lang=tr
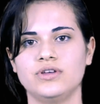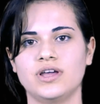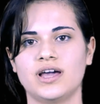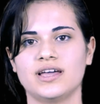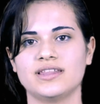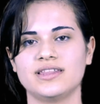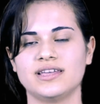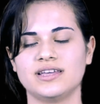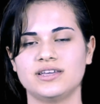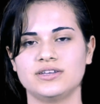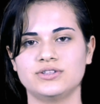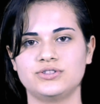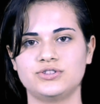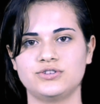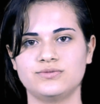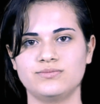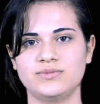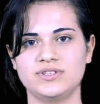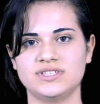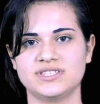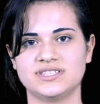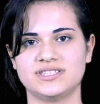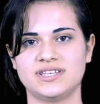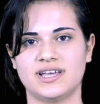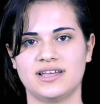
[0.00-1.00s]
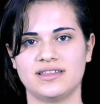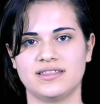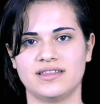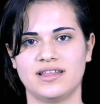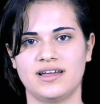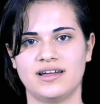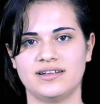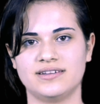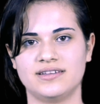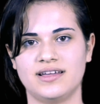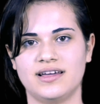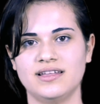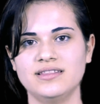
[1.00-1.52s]
Dünyadaki tüm
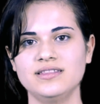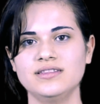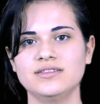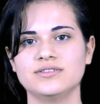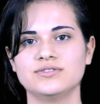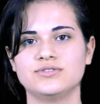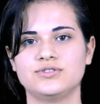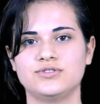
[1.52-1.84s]
insanlardan,